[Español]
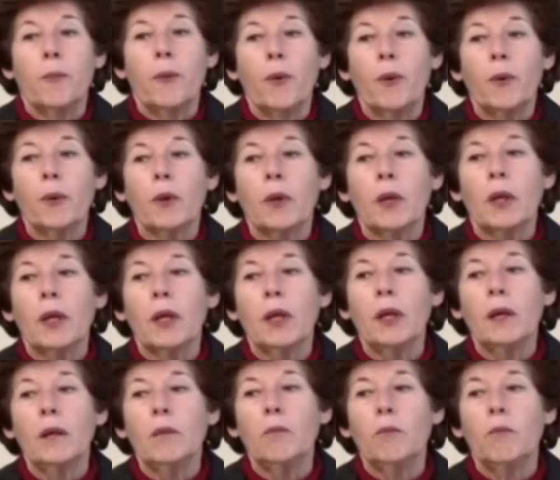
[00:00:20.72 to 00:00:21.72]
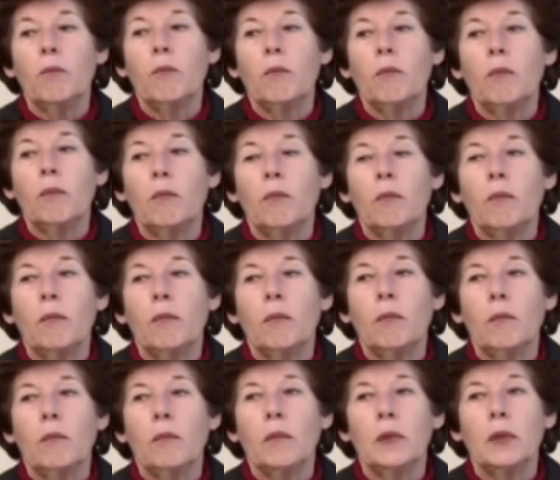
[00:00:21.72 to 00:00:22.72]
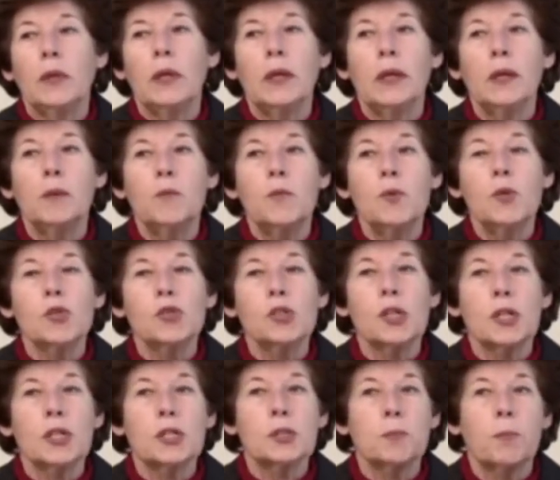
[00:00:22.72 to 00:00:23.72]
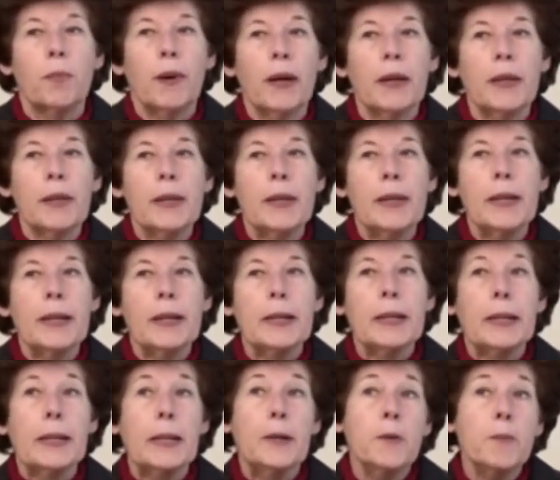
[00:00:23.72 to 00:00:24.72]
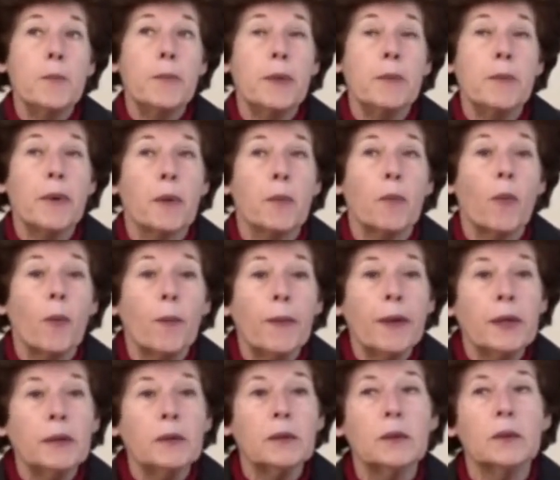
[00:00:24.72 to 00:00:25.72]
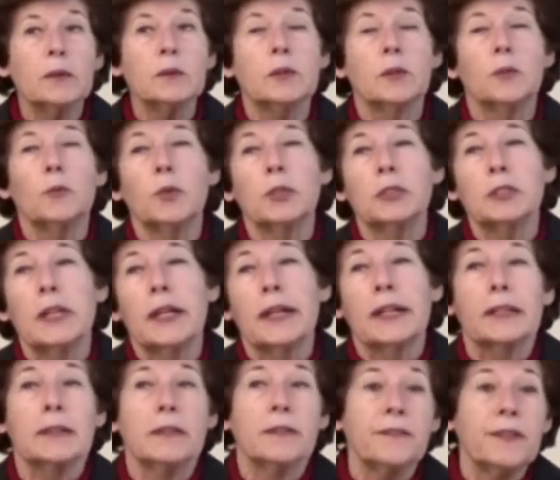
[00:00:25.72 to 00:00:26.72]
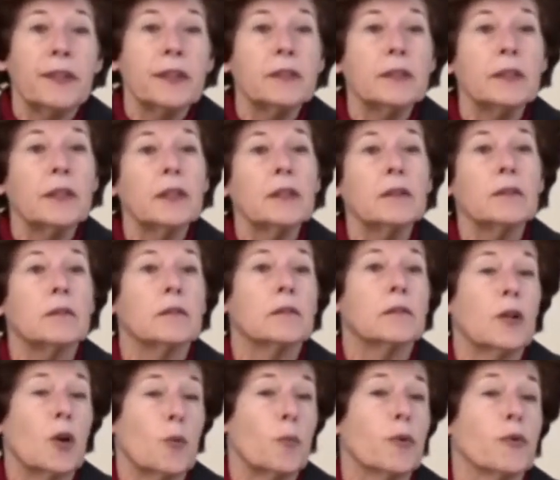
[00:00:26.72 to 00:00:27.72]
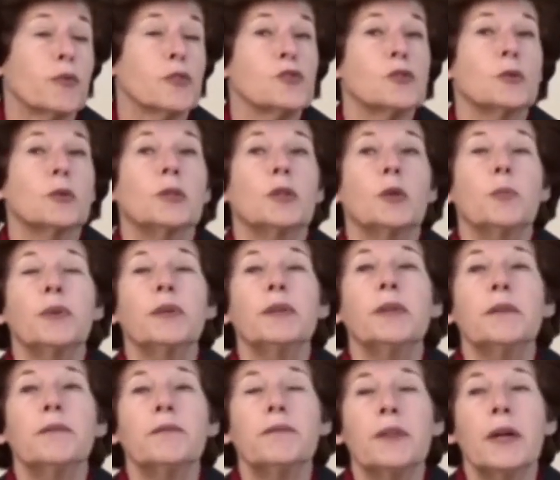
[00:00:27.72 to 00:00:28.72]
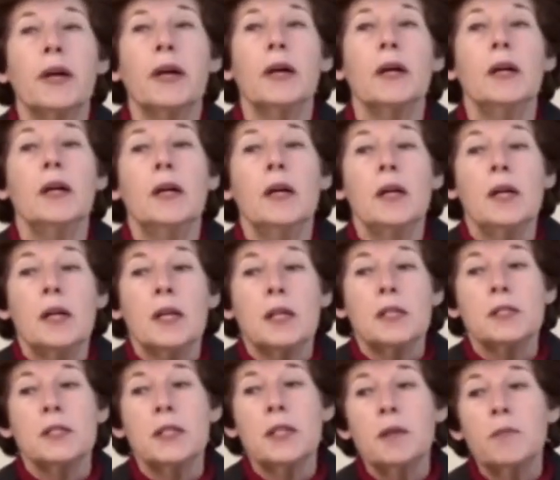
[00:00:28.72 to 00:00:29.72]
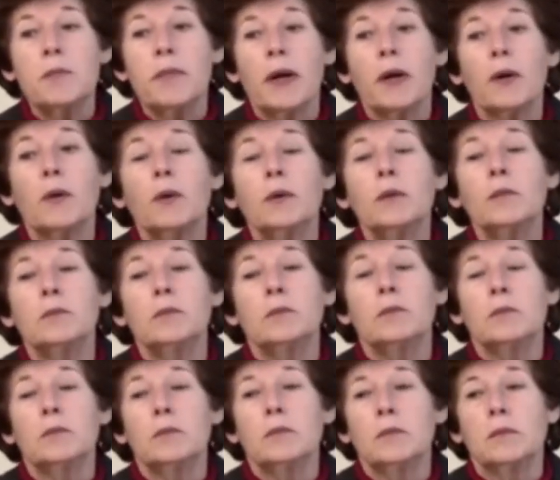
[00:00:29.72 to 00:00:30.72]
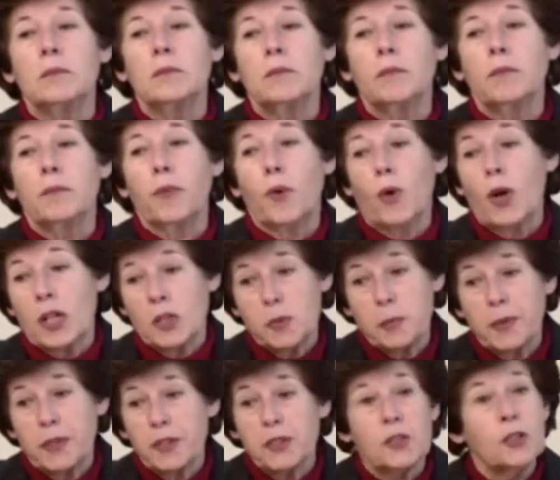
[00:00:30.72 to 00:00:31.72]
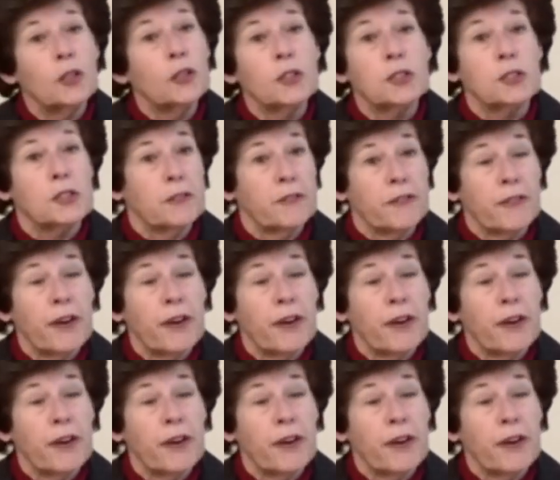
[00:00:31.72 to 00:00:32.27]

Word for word: Porque, mm, digamos, España, que en un primer momento se muestra reticente con el proceso de independencia, sin embargo, mm, por las presiones de